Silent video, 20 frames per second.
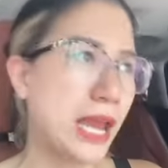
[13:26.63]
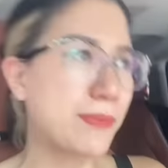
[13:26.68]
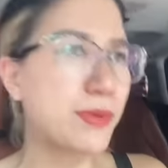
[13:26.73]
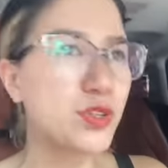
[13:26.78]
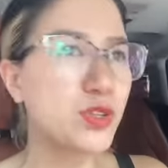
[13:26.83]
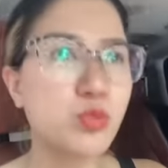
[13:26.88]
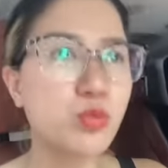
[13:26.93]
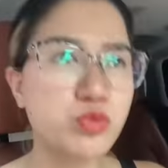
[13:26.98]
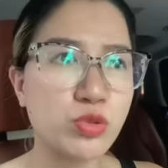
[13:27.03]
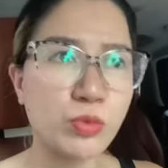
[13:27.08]
Em
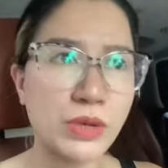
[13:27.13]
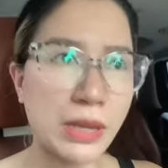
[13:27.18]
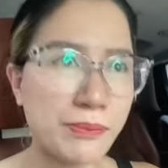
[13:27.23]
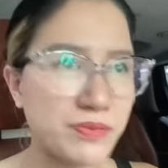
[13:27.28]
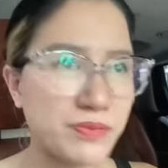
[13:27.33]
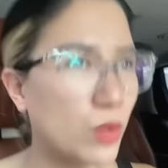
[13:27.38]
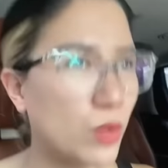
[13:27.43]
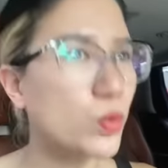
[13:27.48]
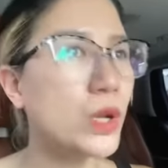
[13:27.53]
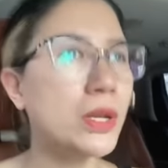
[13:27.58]
đã giục chúng nó
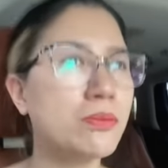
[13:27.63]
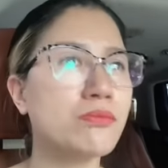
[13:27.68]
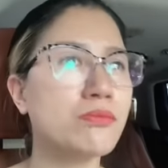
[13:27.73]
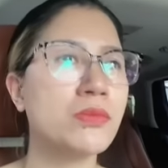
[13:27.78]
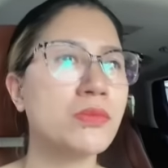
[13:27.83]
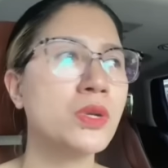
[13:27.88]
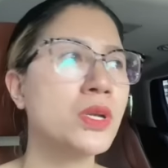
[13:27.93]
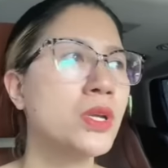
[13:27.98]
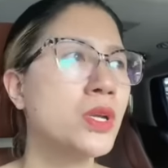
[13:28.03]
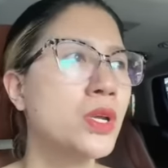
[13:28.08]
năm sáu lần,
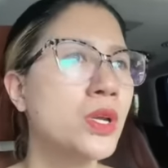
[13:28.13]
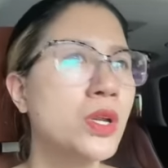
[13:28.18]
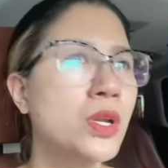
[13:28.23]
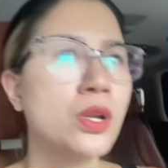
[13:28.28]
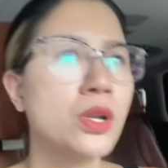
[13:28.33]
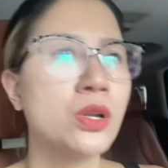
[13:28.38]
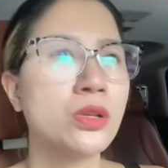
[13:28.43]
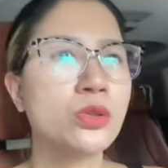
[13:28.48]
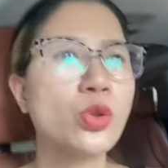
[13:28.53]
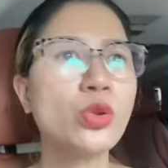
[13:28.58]

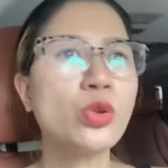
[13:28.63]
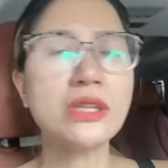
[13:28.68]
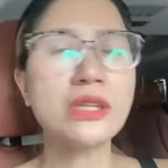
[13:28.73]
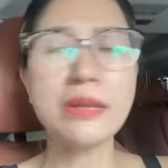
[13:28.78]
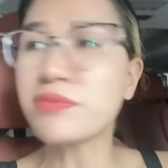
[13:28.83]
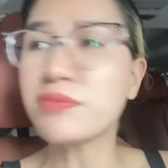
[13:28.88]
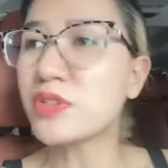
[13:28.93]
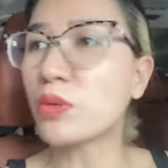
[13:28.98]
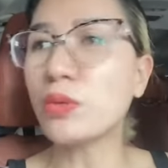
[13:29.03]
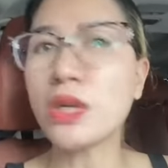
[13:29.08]
nốt
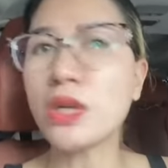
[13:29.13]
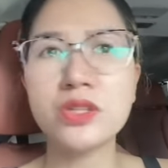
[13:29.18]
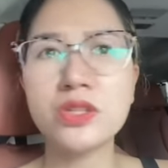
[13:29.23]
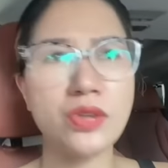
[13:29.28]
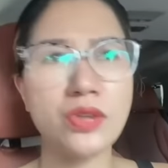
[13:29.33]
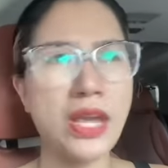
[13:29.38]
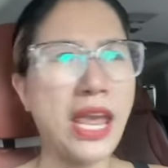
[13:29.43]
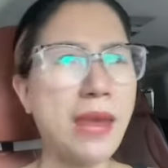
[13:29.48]
năm sáu lần rồi.